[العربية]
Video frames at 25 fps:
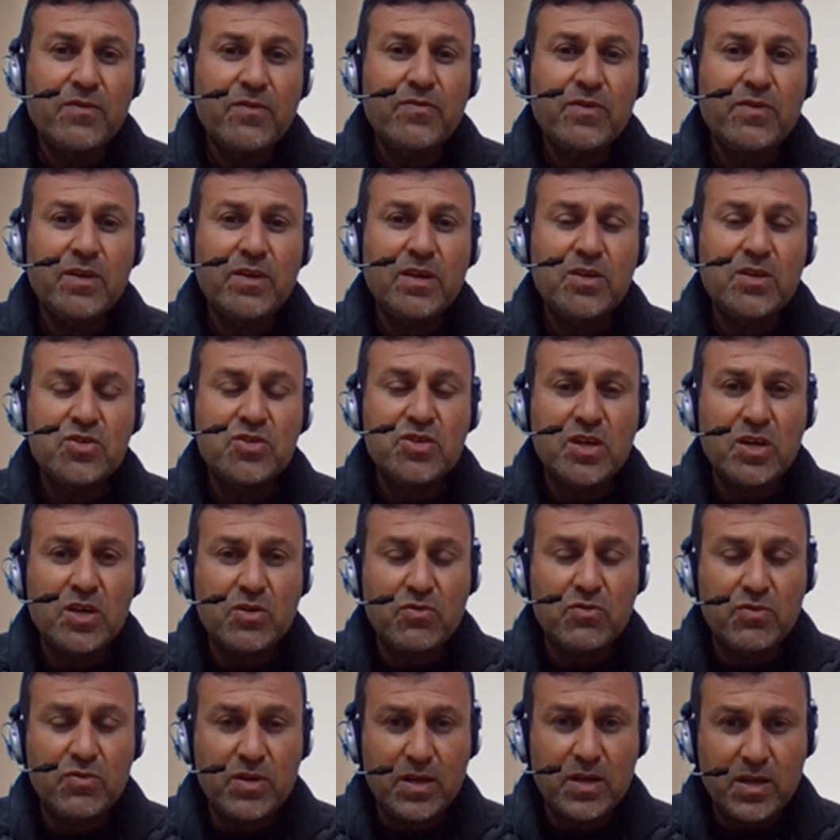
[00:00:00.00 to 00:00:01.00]
فيه
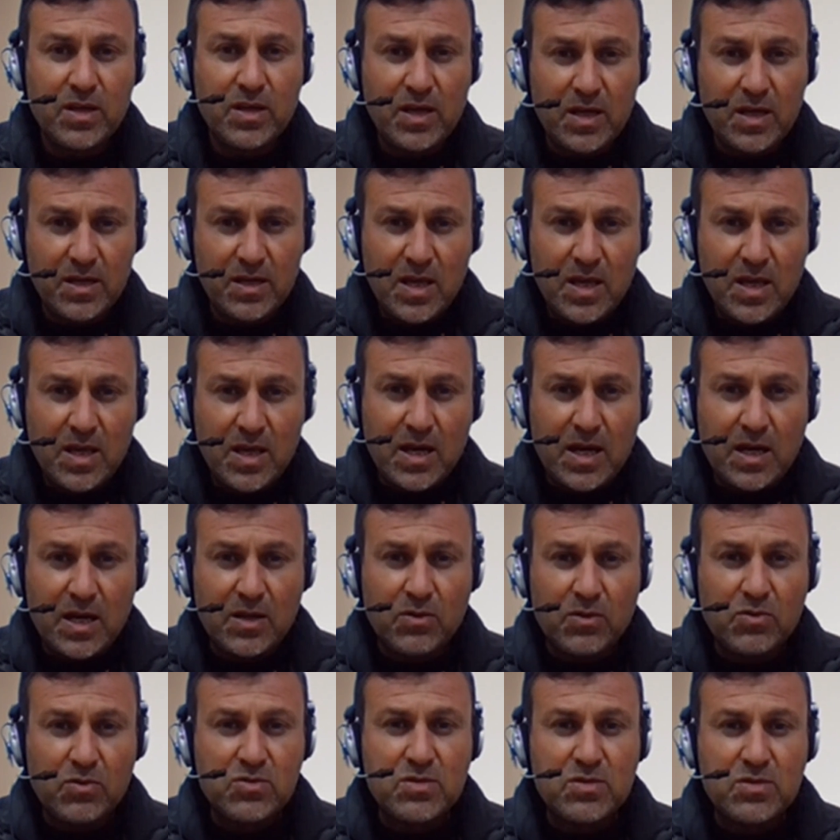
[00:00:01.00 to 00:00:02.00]
شاعرنا كان
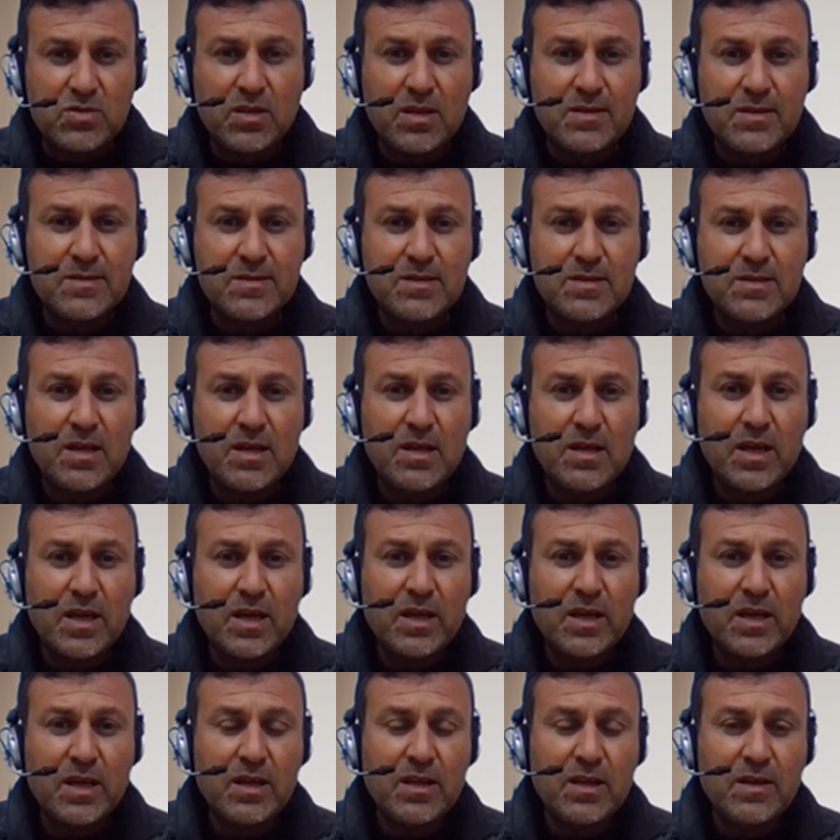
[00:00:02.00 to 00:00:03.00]
عن نصرة الإنسان
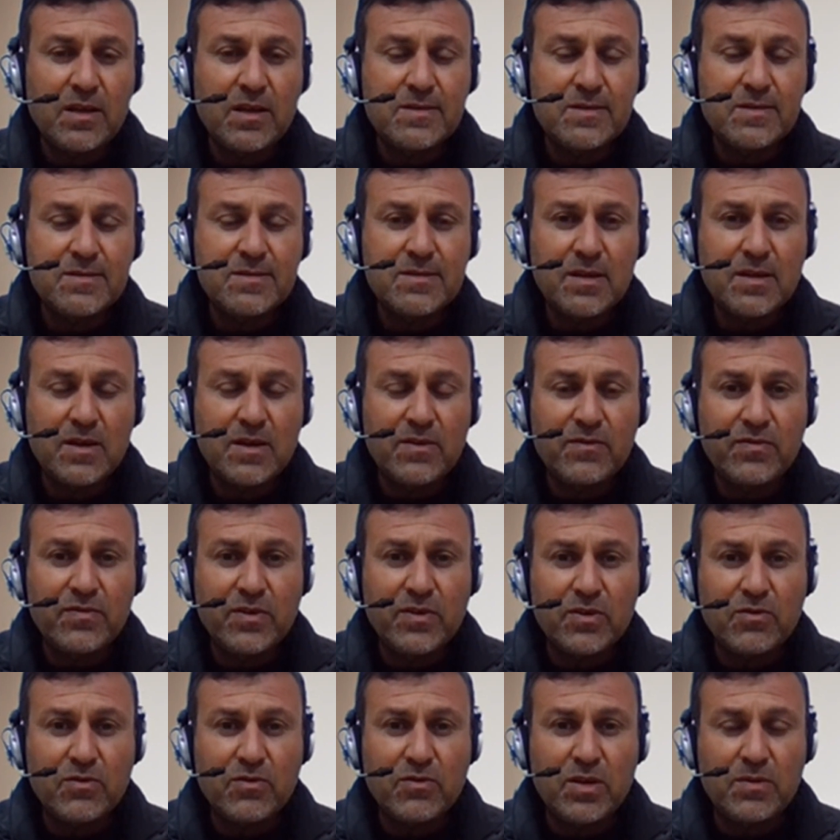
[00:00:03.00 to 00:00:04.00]
لأخيه الإنسان
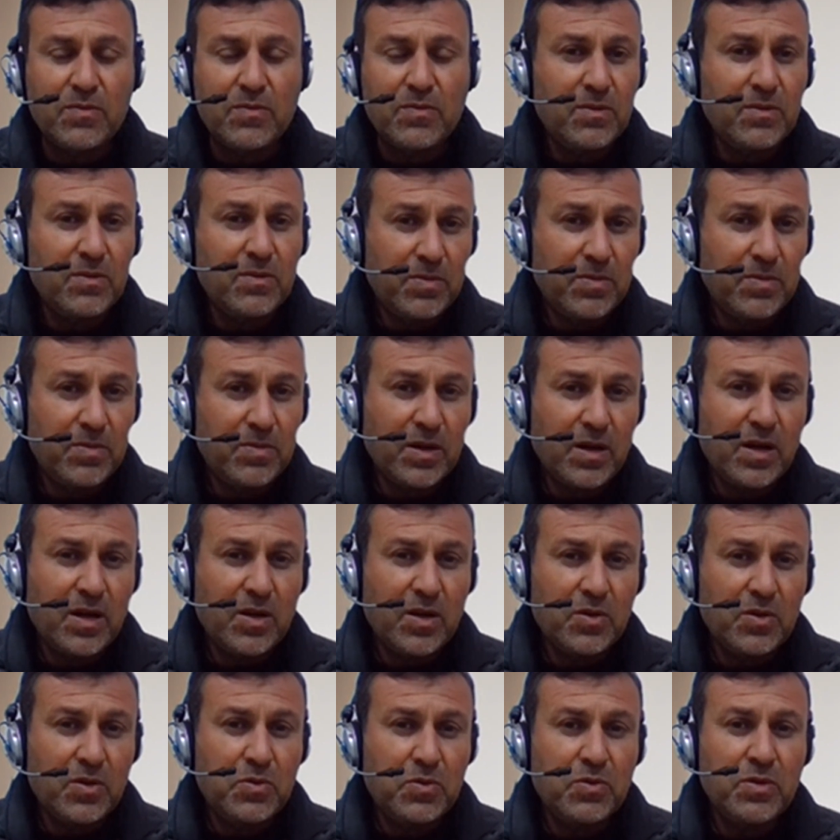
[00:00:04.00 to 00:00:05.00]
في كل بقاع
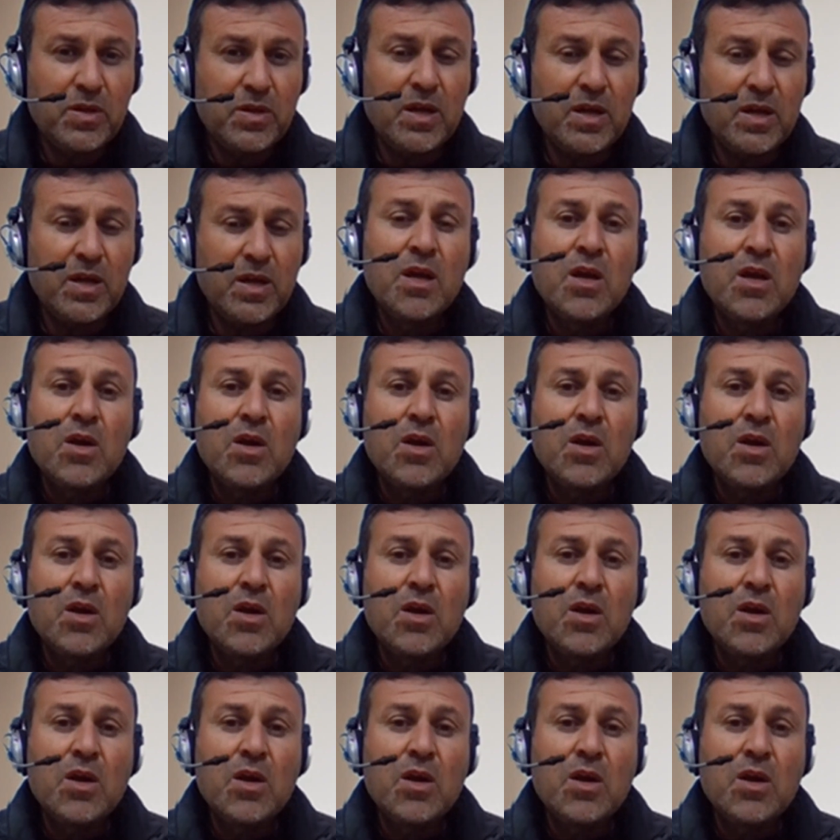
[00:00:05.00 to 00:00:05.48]
الدنيا